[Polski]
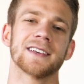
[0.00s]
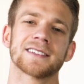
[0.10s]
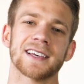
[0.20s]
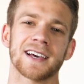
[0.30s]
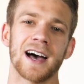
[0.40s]

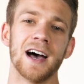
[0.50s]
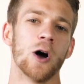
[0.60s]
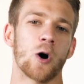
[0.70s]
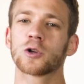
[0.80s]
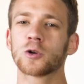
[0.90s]
języka,
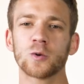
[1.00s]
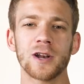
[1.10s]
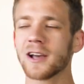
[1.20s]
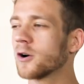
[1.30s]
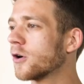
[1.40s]
od
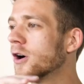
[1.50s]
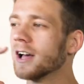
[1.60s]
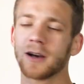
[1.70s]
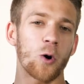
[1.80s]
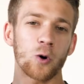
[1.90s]
którego,
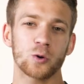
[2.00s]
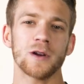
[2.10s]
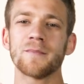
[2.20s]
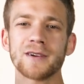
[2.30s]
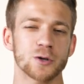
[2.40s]
e, o
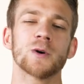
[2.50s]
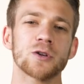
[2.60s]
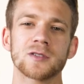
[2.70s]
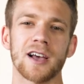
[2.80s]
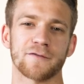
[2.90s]
którym
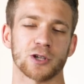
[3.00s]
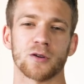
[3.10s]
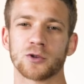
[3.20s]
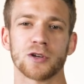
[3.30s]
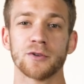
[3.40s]
marzyłeś od zawsze.
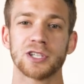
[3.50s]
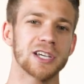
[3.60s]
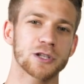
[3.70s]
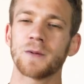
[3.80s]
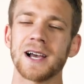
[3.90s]
To może być
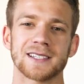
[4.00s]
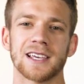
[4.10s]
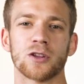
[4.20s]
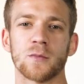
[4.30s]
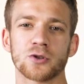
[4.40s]

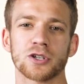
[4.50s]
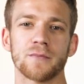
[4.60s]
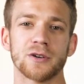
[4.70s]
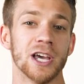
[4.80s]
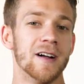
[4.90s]
hiszpański, to może
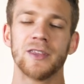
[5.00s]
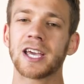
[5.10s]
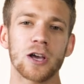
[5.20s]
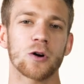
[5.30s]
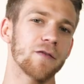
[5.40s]
być
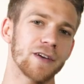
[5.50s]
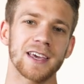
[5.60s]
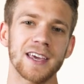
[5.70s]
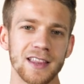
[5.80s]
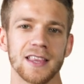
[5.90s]

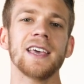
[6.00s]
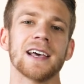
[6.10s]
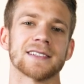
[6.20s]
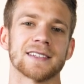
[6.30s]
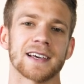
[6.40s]
jakikolwiek inny
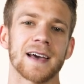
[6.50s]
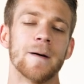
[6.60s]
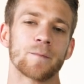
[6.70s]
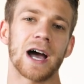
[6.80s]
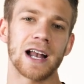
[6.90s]
język.
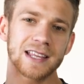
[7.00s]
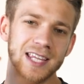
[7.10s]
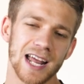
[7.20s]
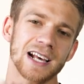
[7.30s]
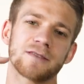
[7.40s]
Ale
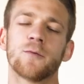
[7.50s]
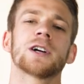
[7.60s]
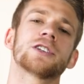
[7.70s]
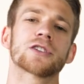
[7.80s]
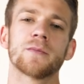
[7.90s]
teraz
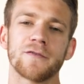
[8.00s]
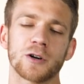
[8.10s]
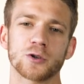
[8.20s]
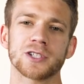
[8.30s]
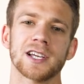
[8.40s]
właśnie, żeby
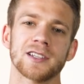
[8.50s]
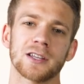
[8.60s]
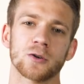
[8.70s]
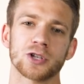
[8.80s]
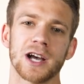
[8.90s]
wykorzystać
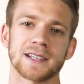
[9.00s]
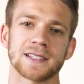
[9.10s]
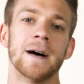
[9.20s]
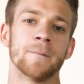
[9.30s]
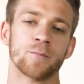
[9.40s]
na to
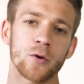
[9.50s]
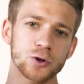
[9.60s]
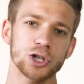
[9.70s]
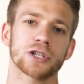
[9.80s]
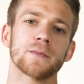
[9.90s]
czas.
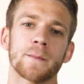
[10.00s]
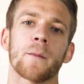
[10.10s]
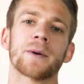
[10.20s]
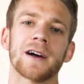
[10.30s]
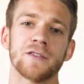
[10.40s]
Może, żeby
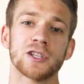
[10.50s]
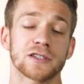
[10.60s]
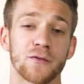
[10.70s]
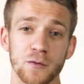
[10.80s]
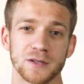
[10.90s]
poprawić
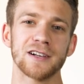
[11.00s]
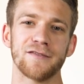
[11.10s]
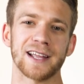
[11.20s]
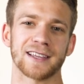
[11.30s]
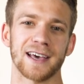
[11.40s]
swoją
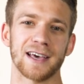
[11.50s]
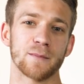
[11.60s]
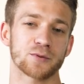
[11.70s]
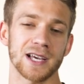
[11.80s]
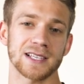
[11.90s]
sylwetkę
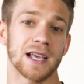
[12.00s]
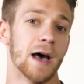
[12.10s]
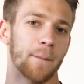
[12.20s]
i przez